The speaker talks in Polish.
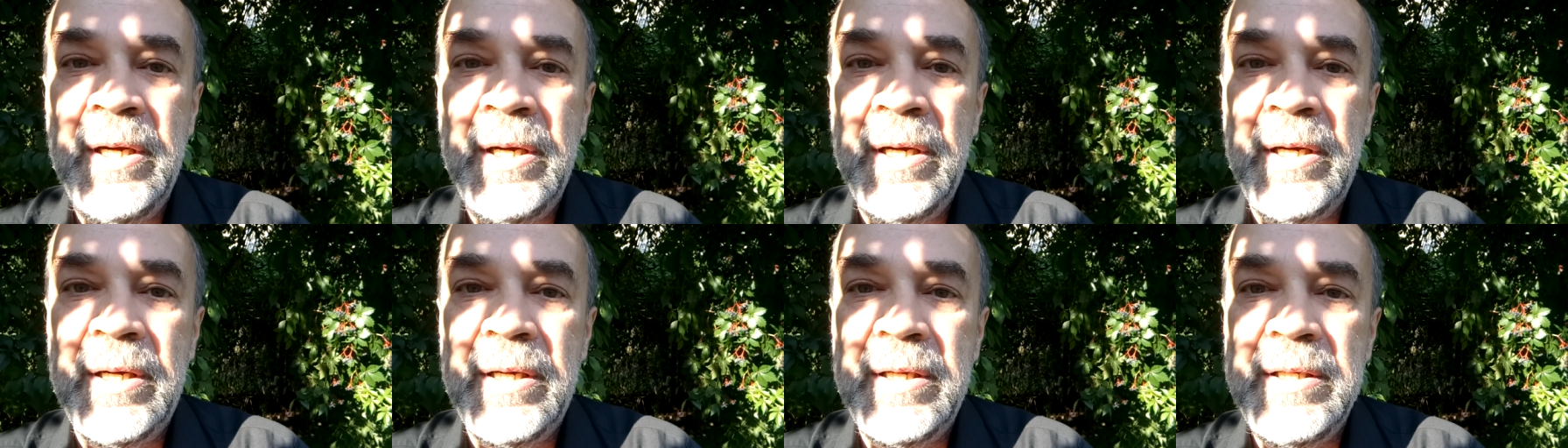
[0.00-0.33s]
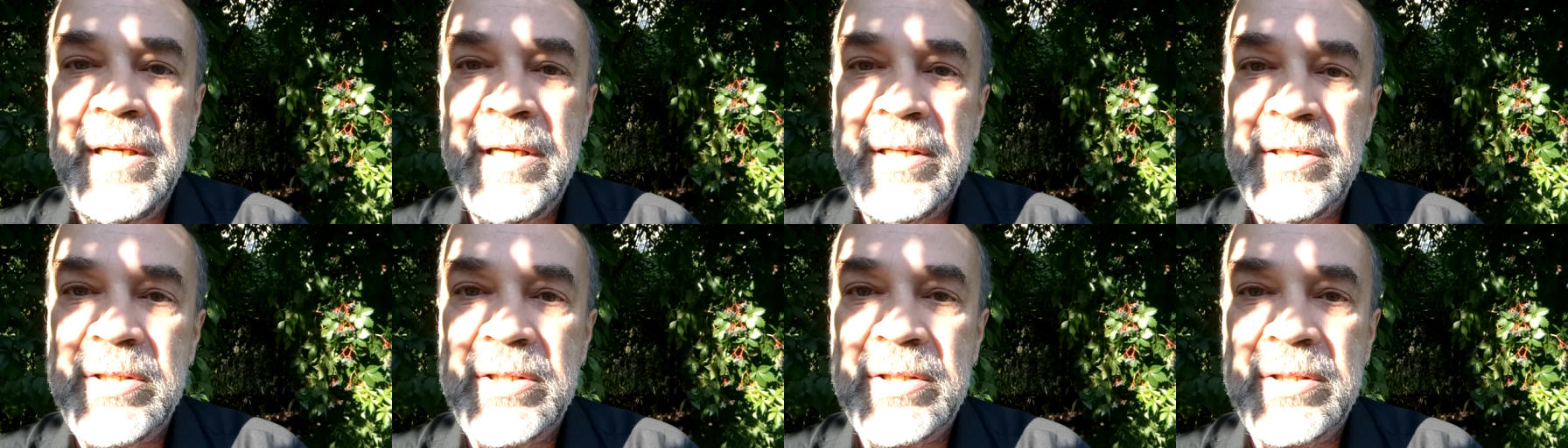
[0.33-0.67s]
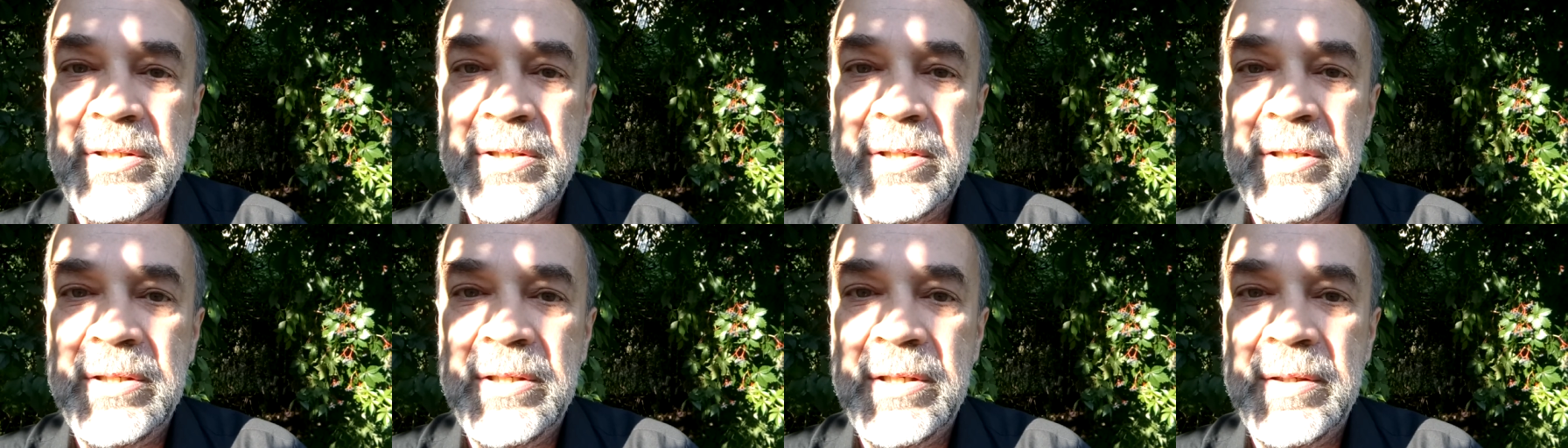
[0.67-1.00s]

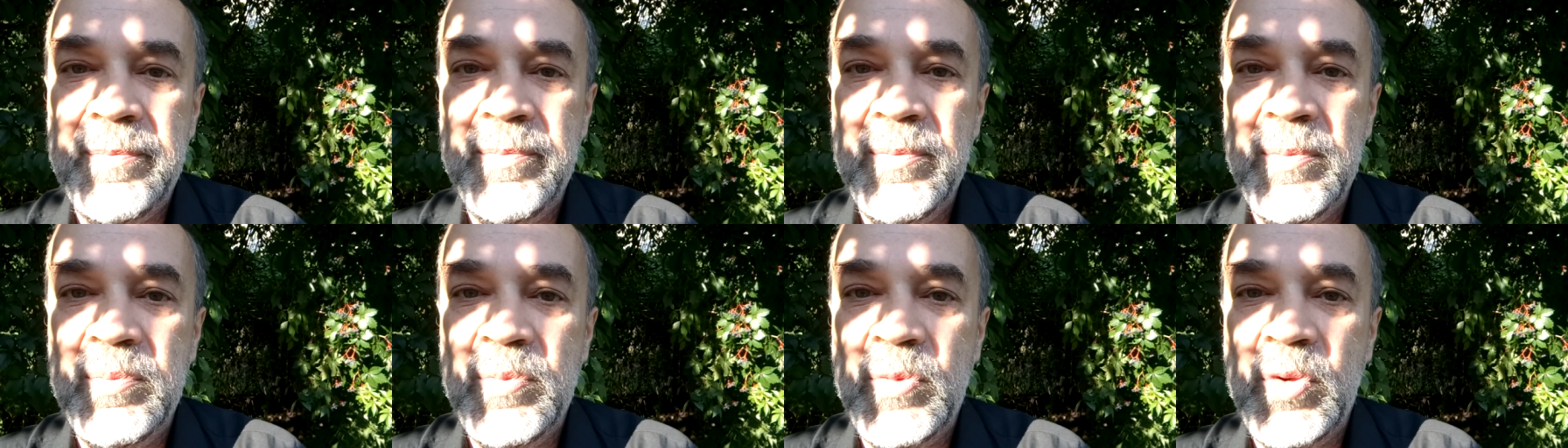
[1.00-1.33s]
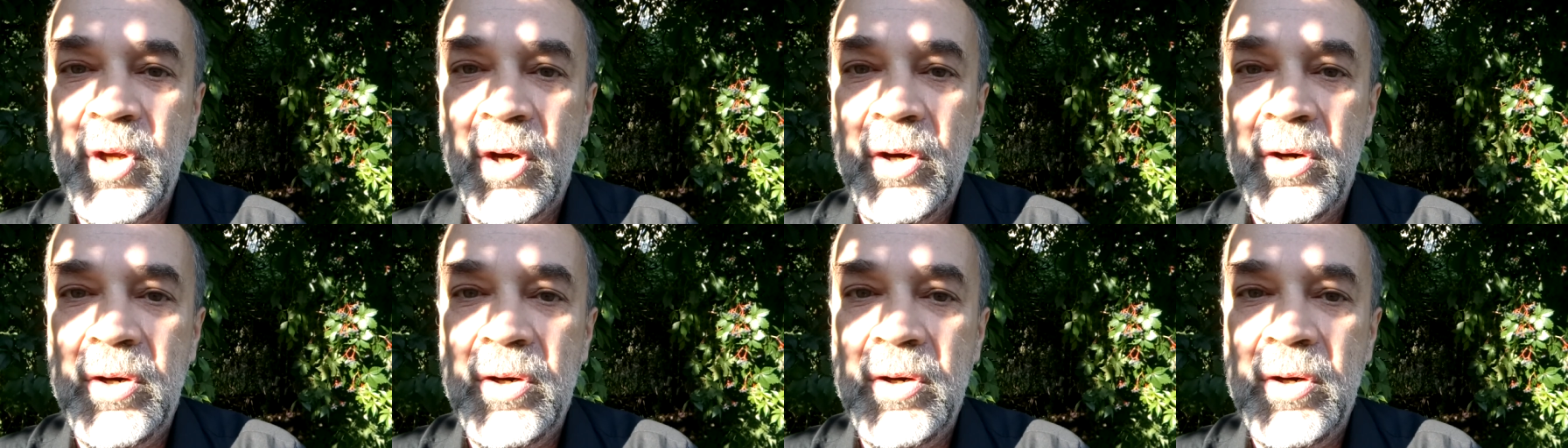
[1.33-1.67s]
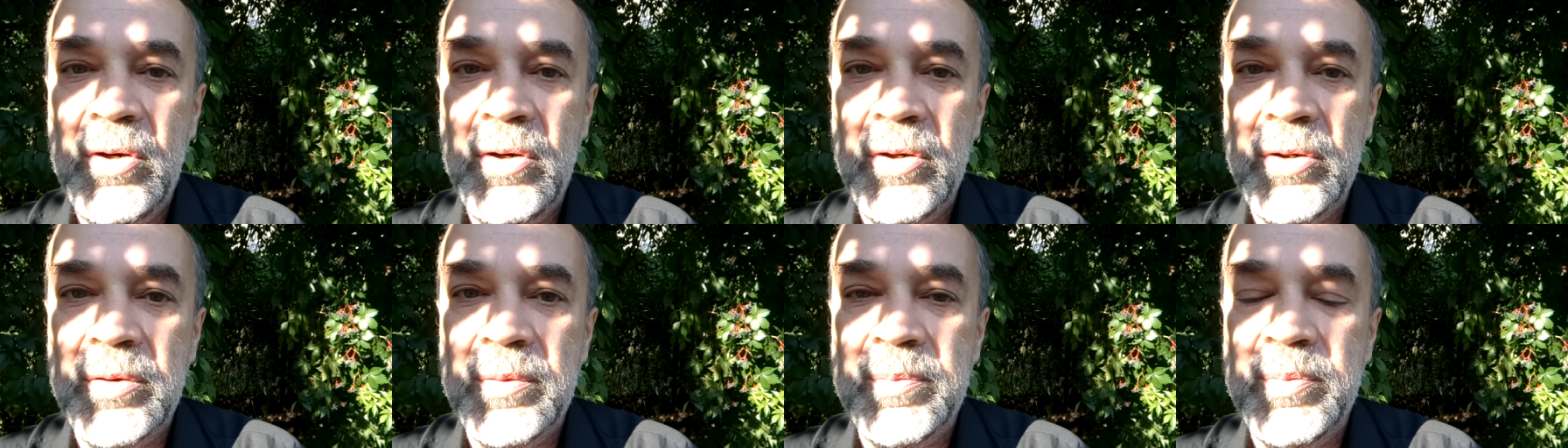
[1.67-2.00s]
Jest e,
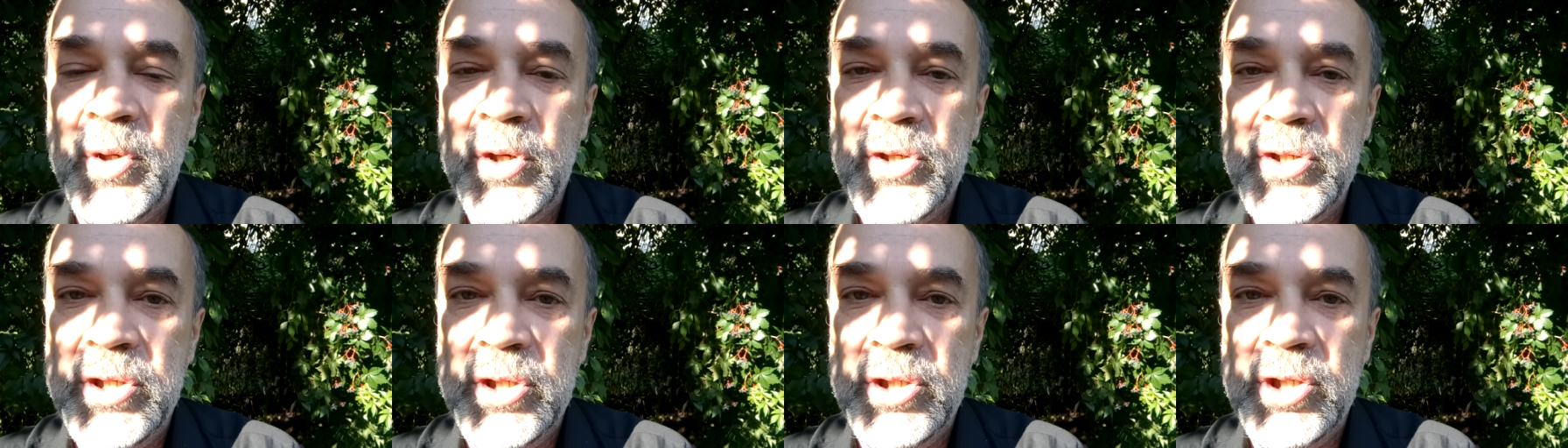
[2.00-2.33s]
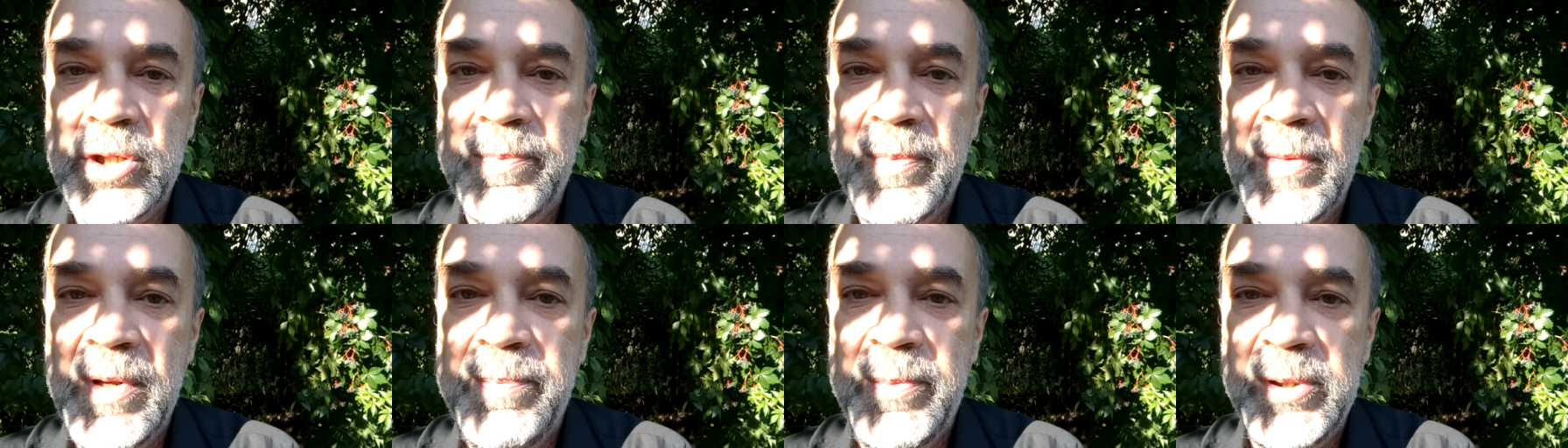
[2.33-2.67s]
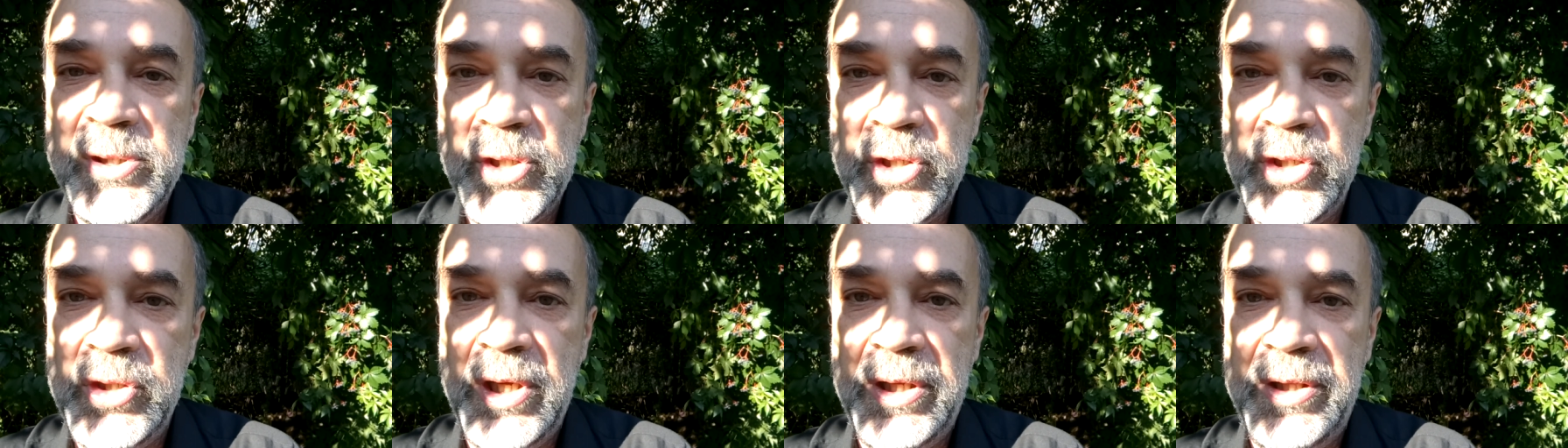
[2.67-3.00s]
to dosyć
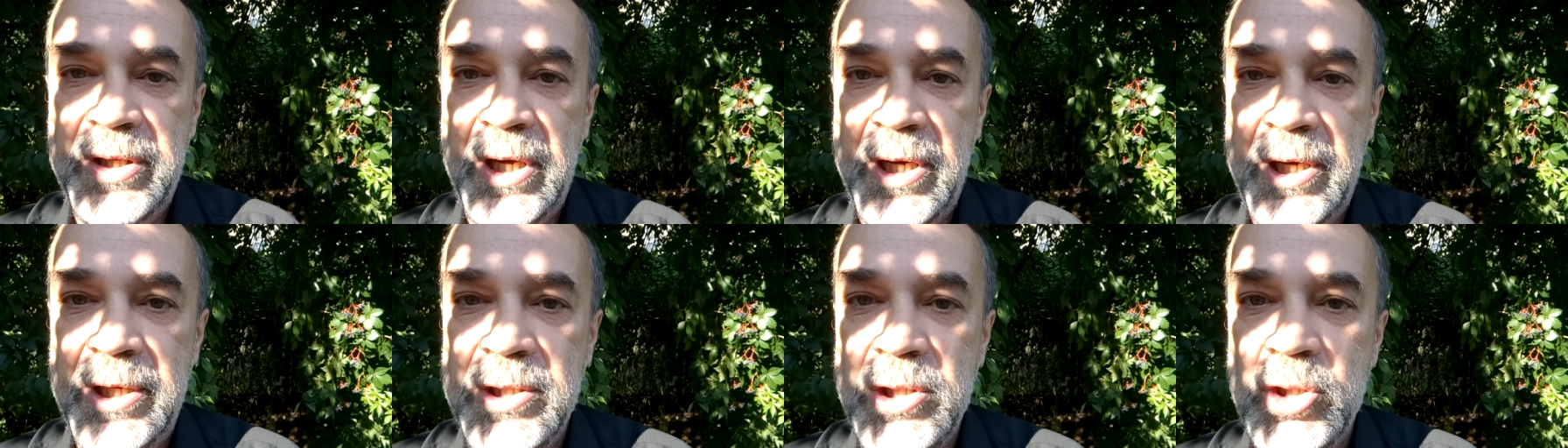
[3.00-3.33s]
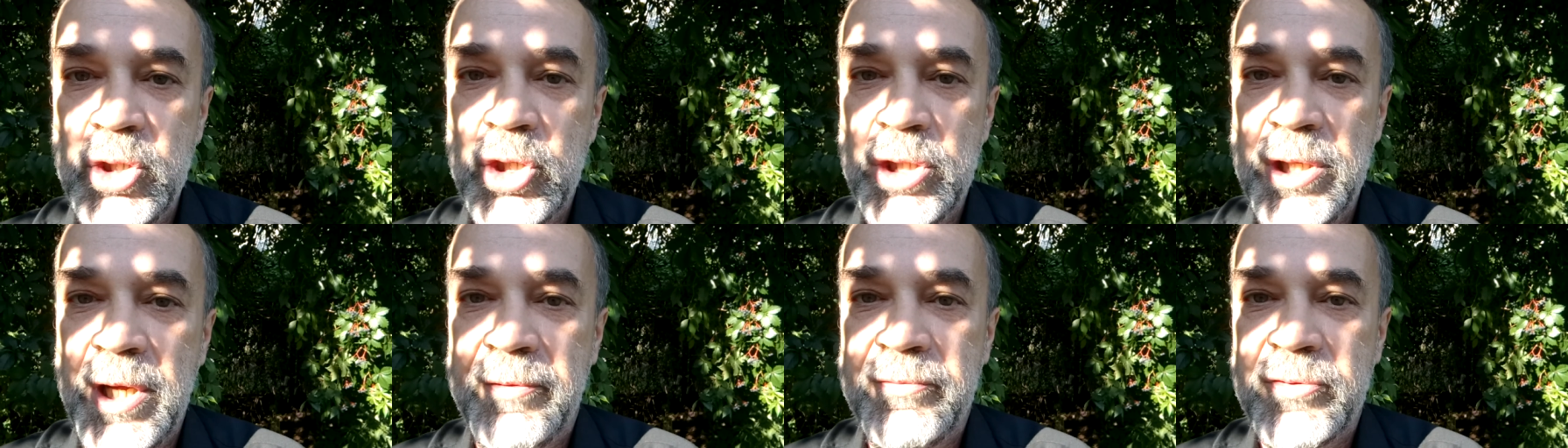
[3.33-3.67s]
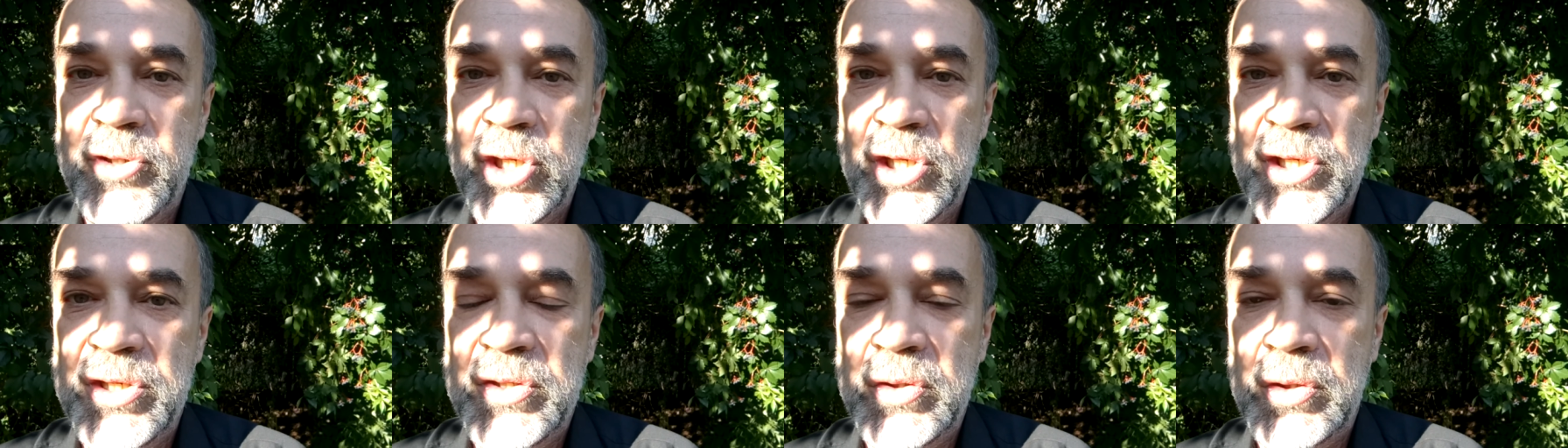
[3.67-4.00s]
proste, techniczne
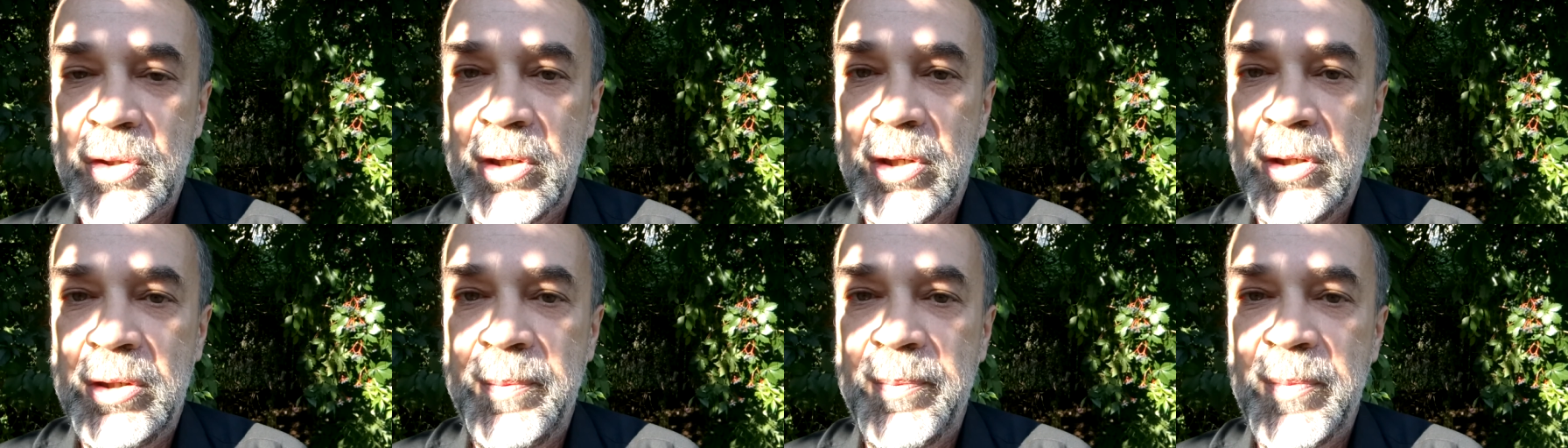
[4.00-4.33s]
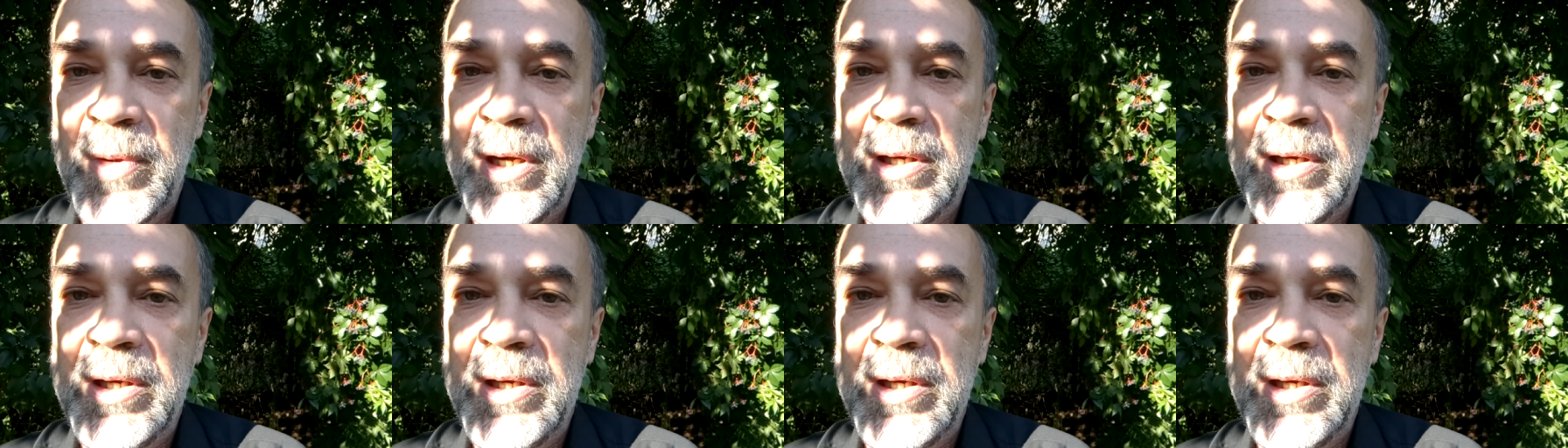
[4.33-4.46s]
wszystko,